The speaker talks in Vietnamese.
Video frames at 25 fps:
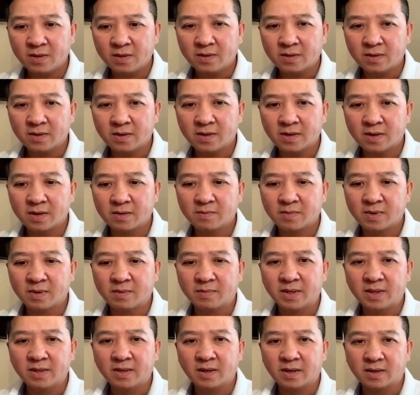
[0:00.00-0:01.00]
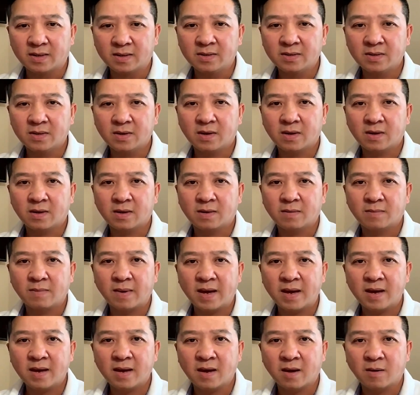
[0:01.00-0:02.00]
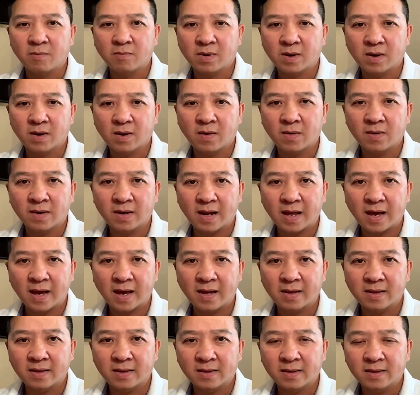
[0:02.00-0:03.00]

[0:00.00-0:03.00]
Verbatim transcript: cho nên mình đi thử cho bé học uh, online